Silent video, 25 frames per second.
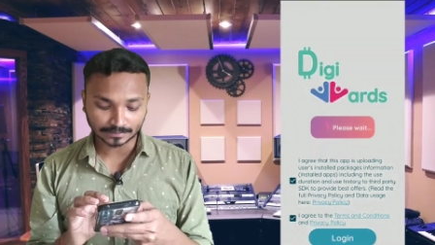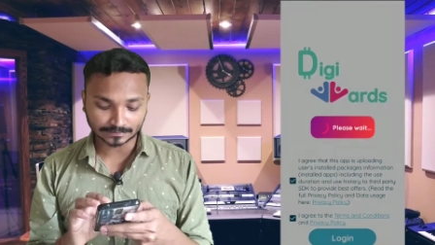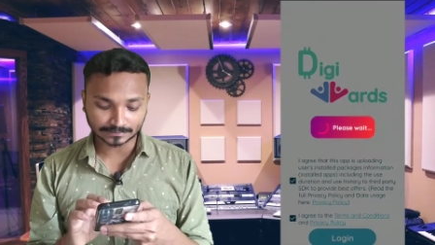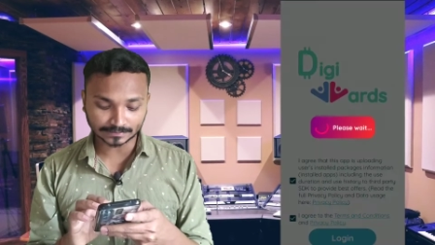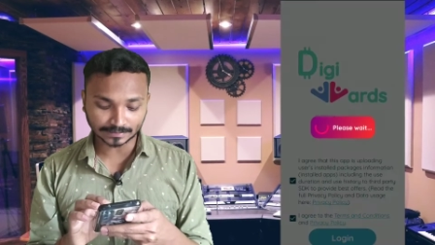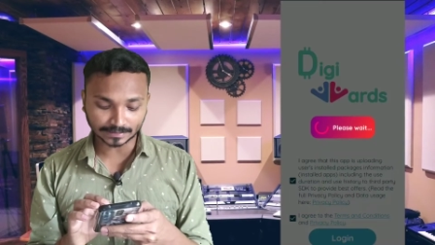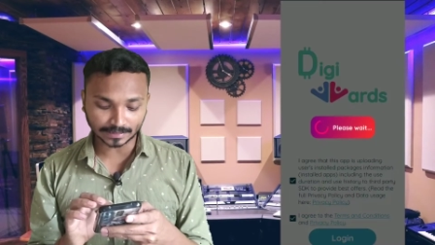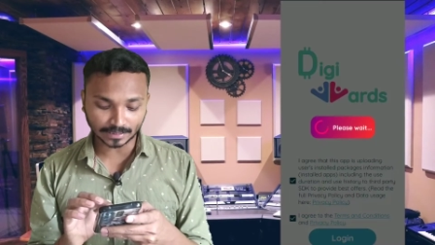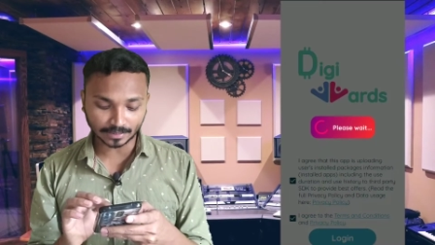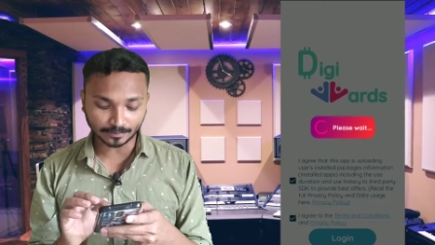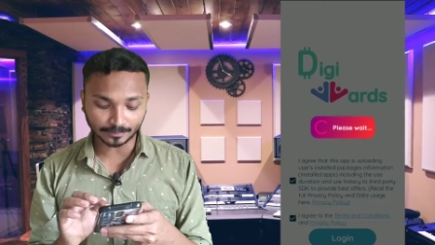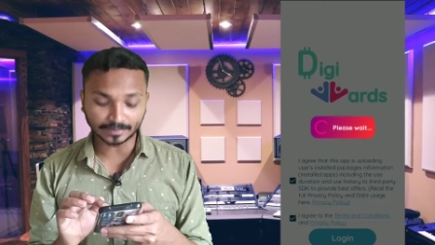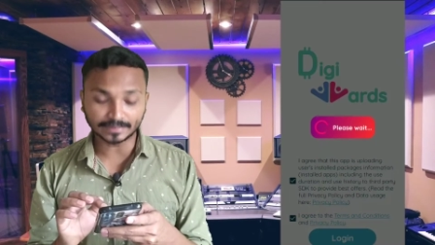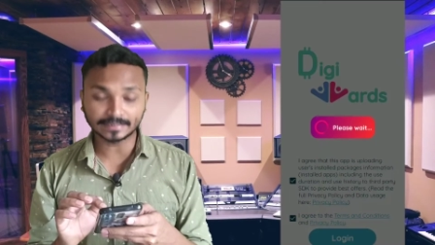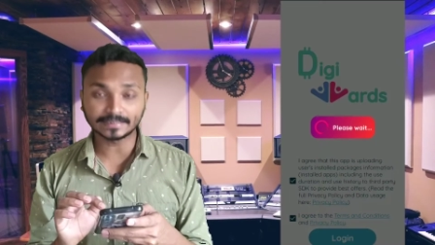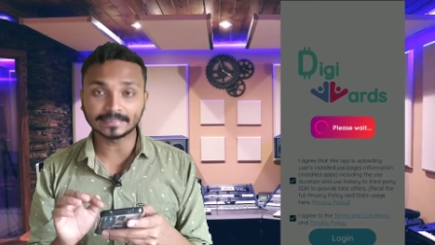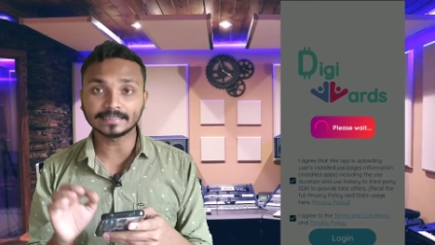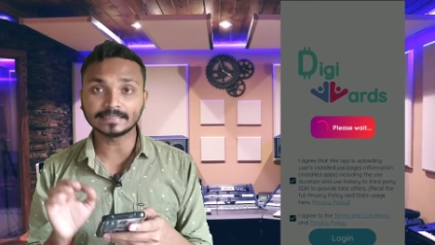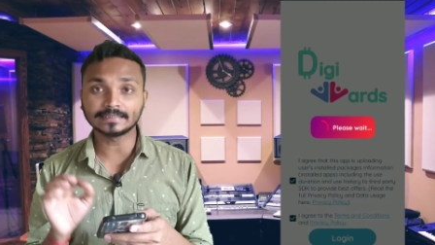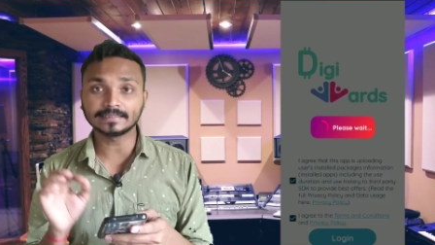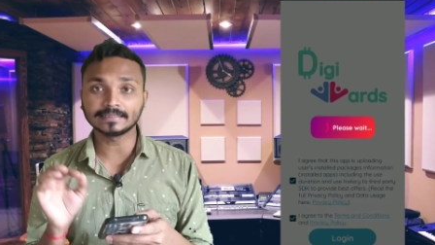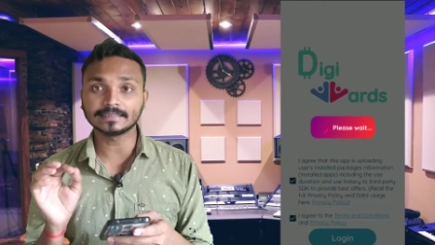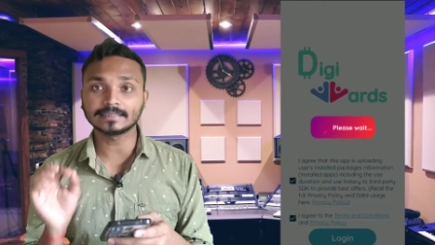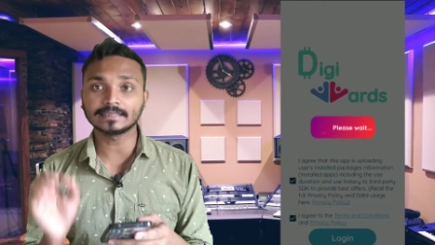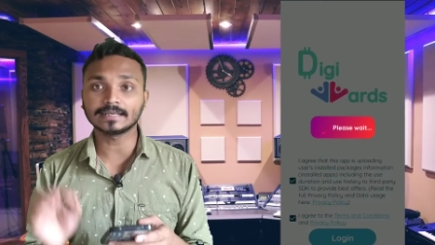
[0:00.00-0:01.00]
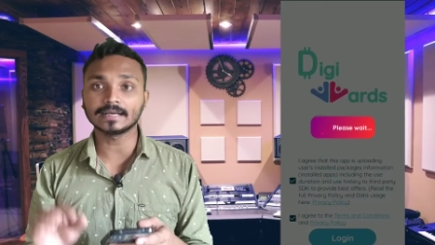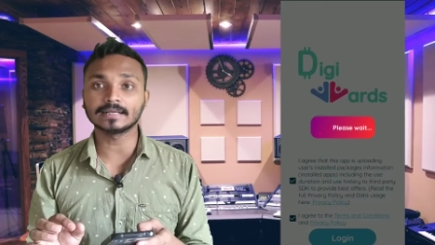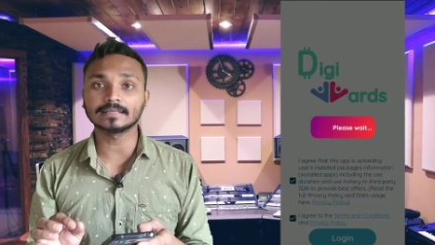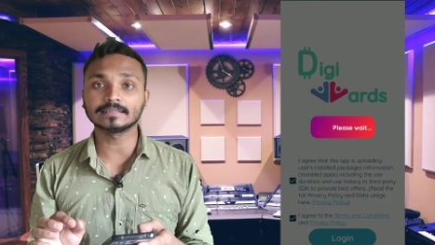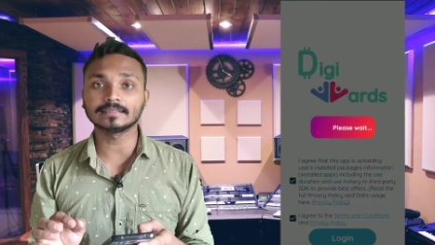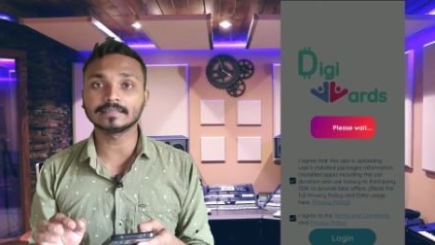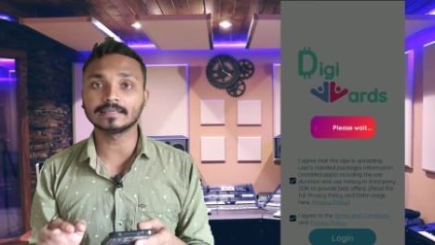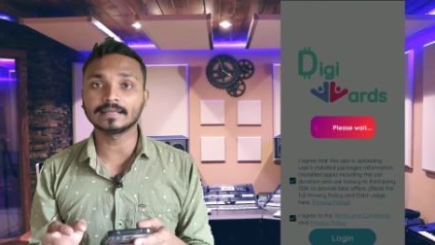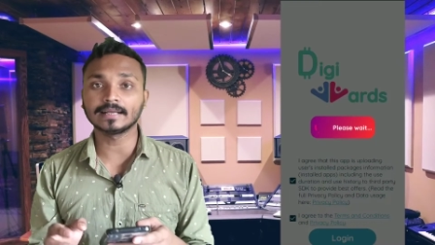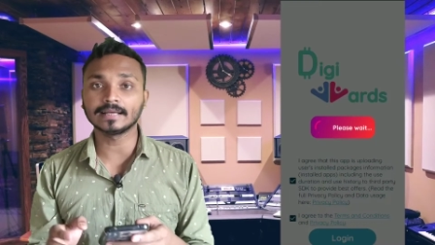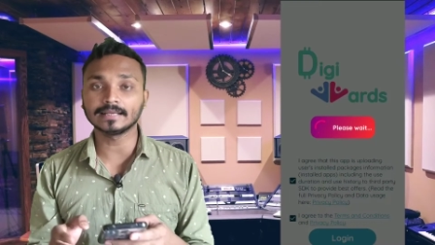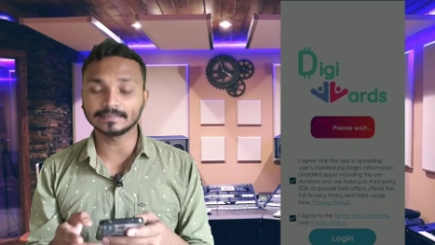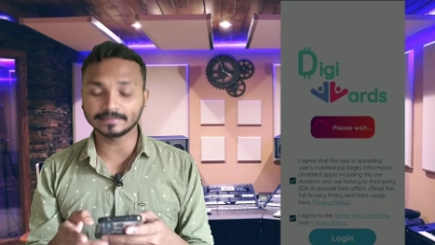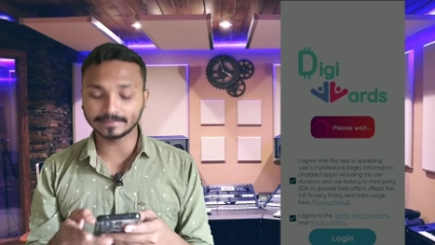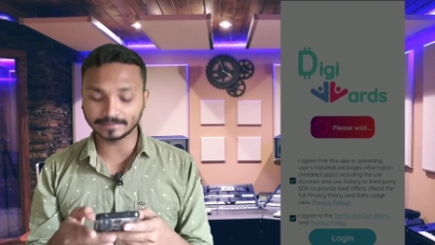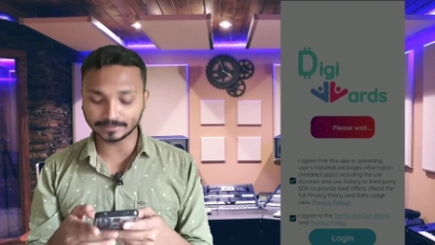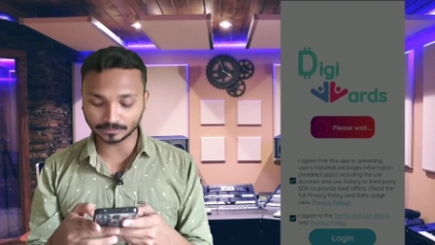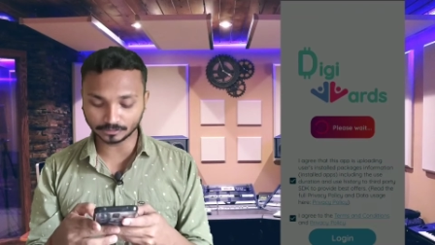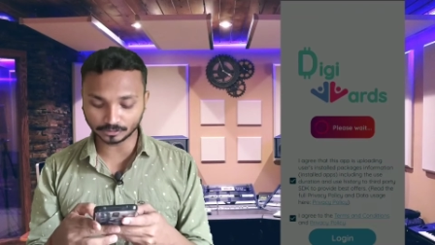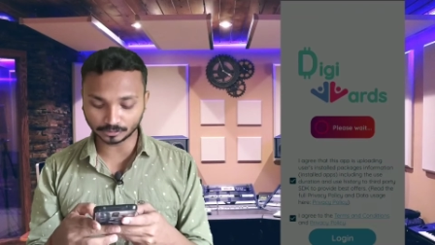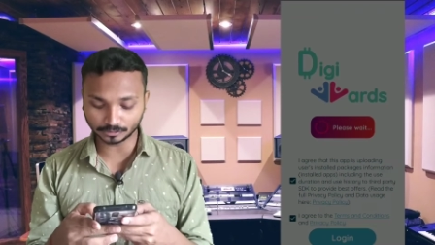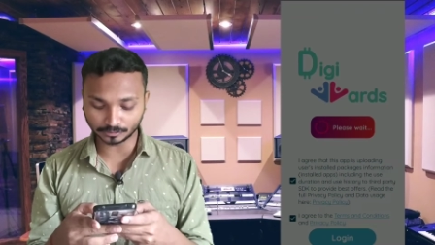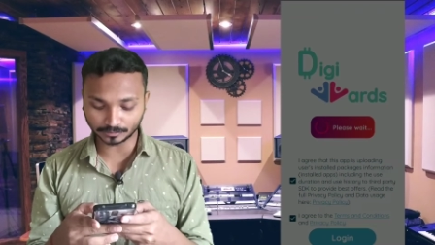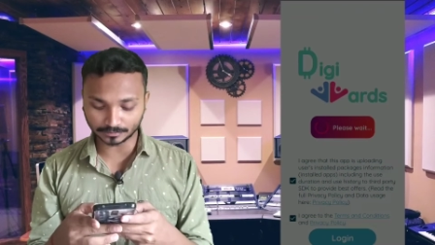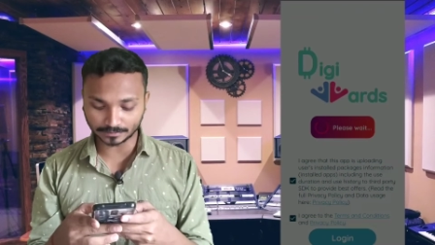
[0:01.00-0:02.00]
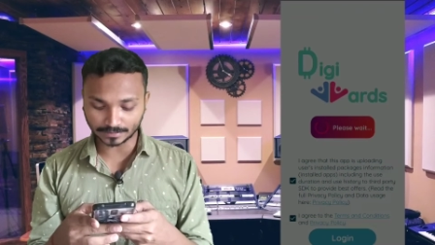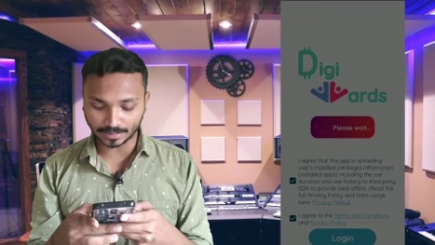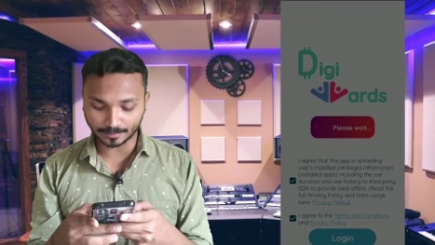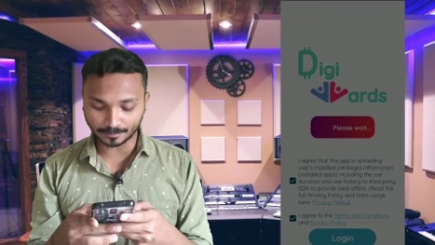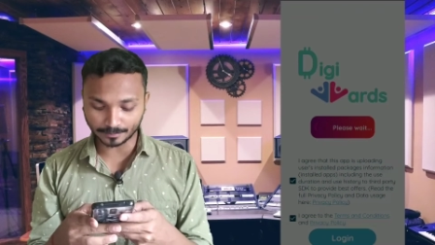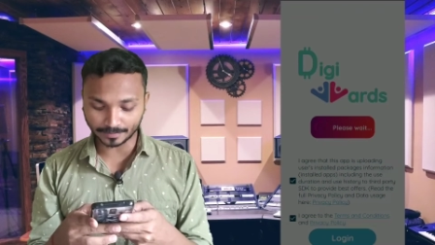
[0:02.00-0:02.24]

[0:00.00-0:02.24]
जगह पे टिक टिक कर देना है देन दोस्तों यहाँ